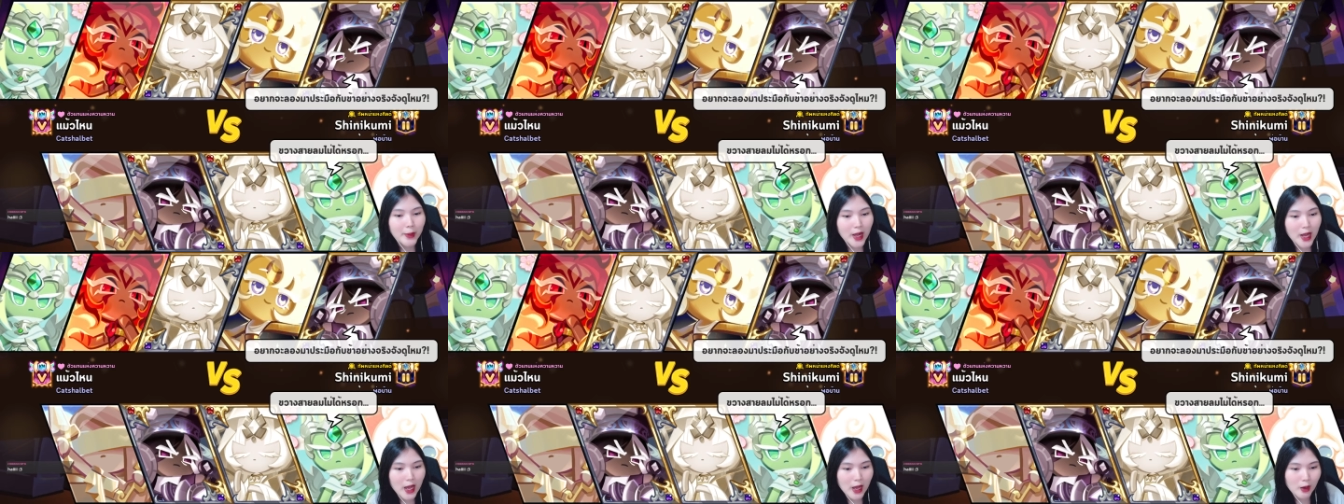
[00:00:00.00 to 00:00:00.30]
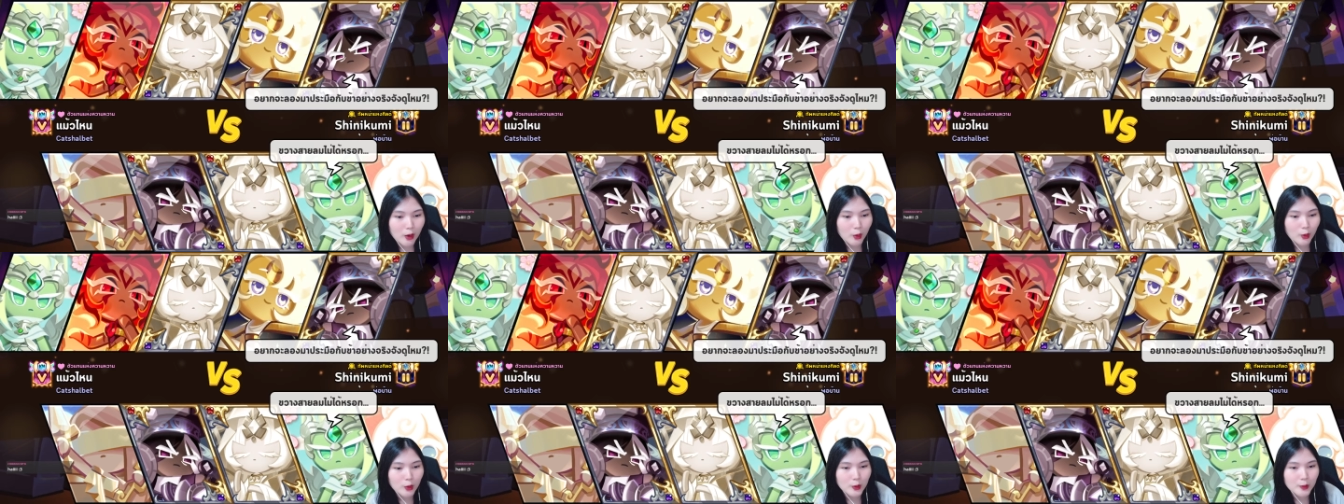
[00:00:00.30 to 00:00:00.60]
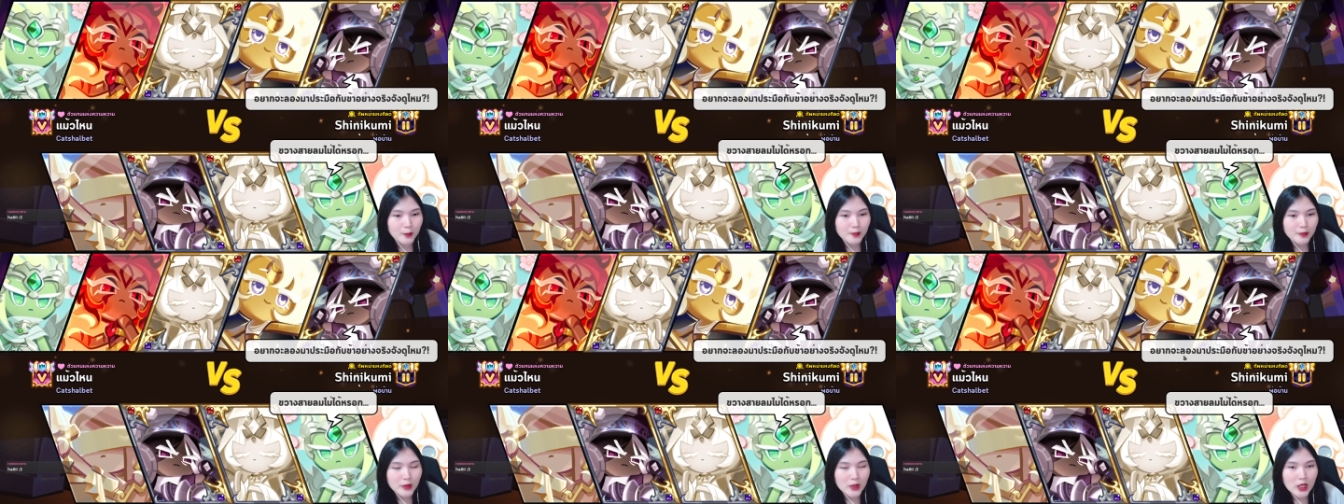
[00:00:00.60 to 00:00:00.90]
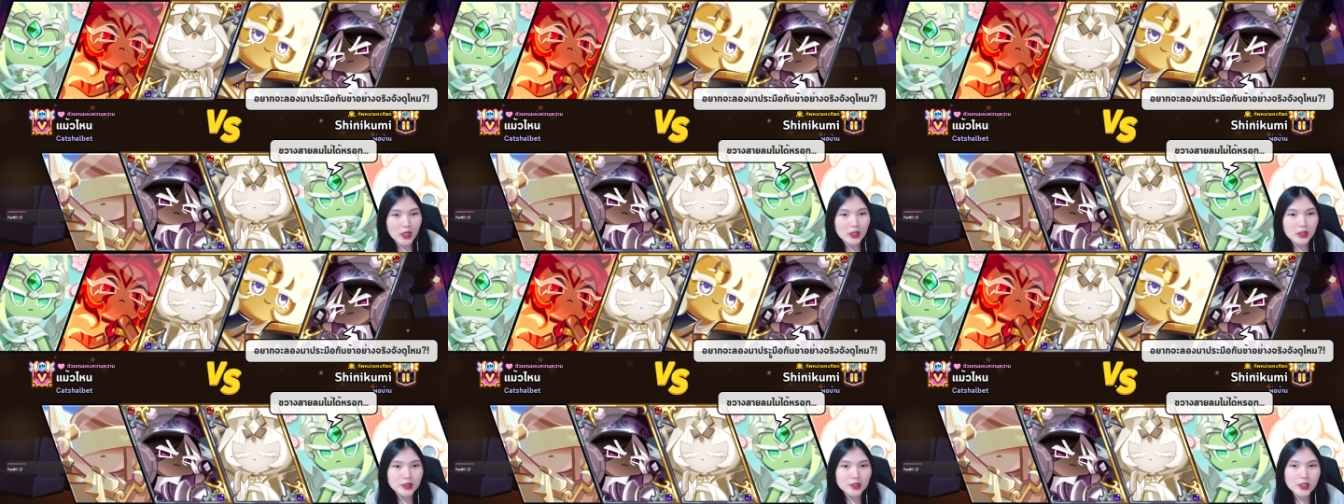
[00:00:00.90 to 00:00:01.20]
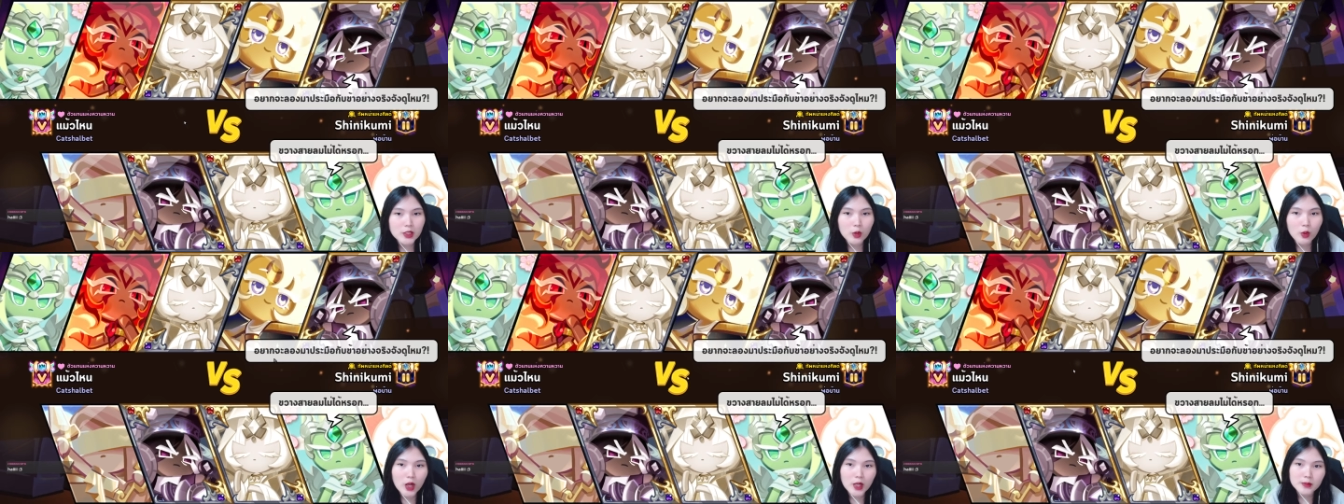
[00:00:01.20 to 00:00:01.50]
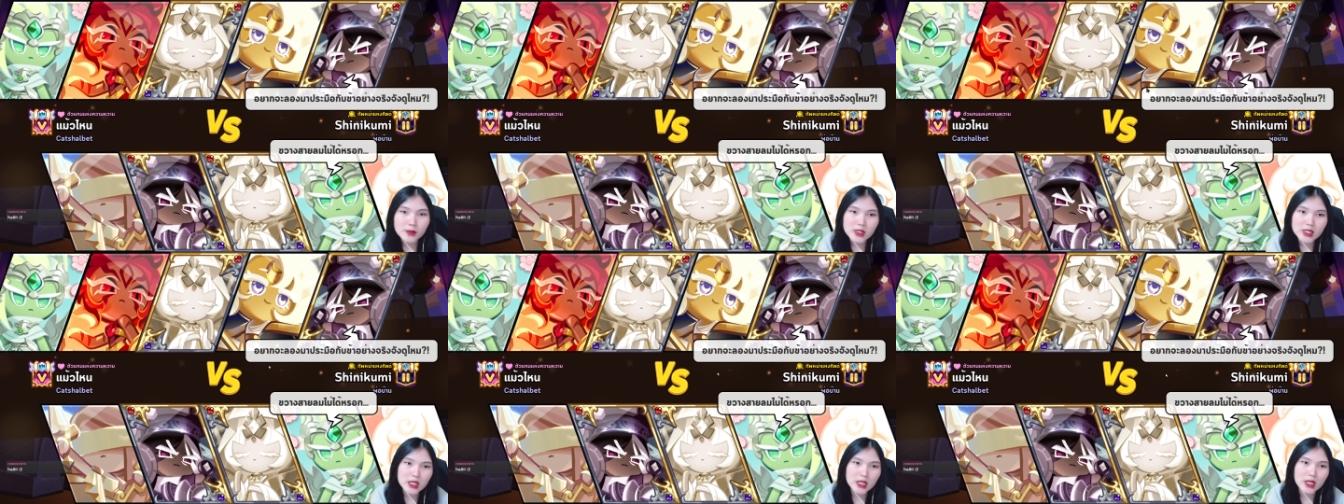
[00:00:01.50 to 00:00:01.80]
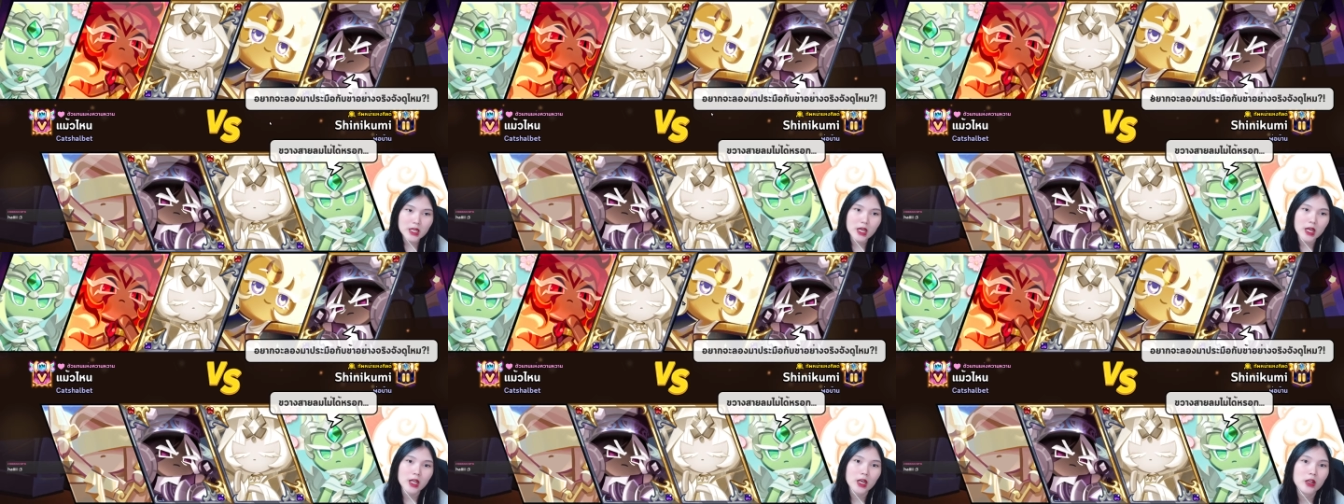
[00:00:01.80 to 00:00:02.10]
เก่าซึ่งความจริง
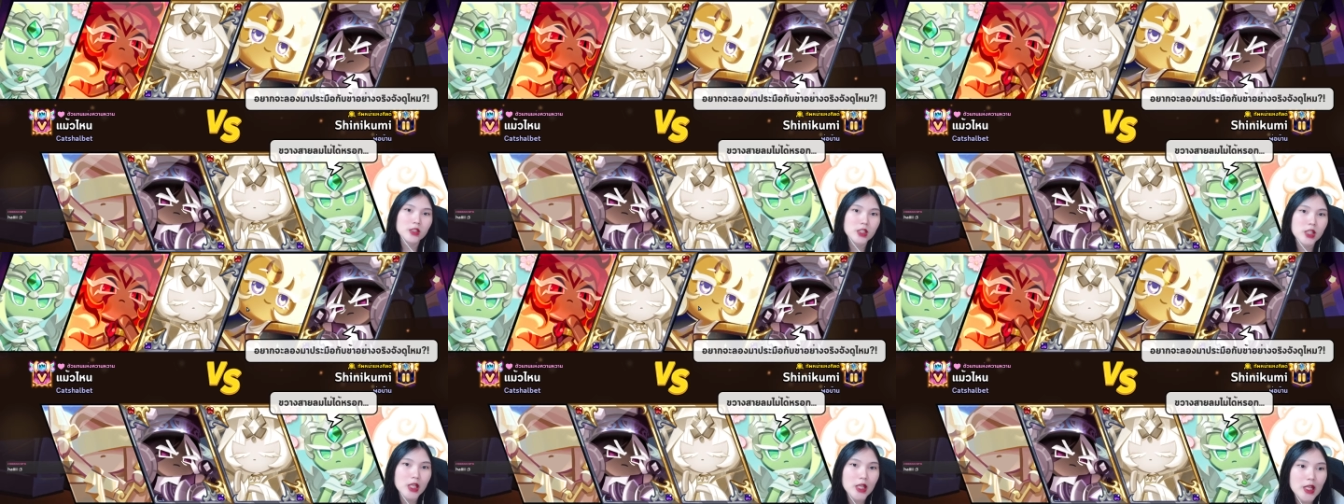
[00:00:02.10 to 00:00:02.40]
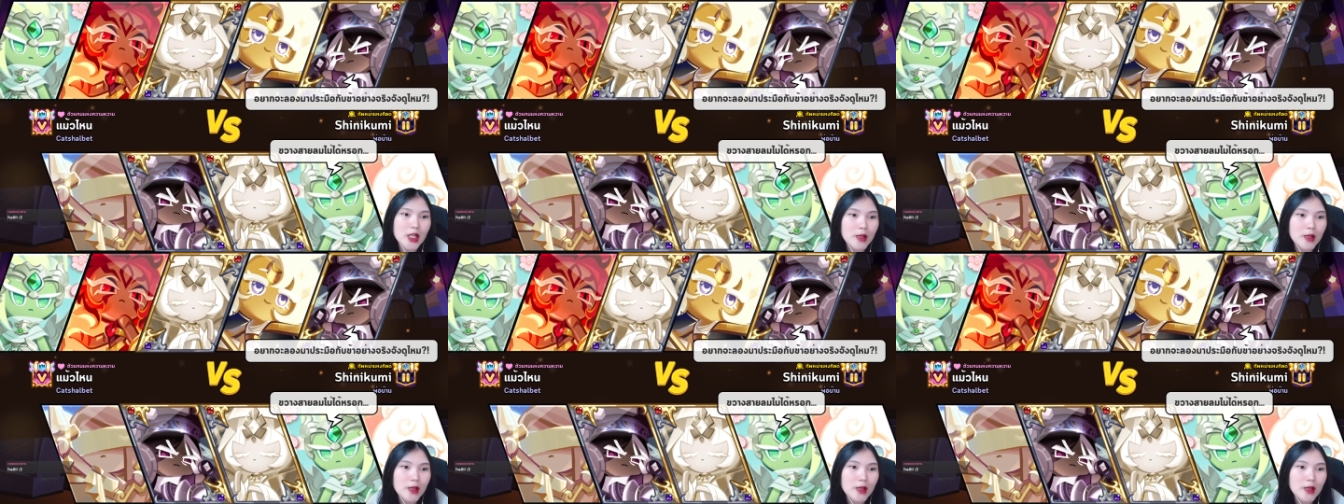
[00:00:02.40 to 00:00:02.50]
อะเราใช้ที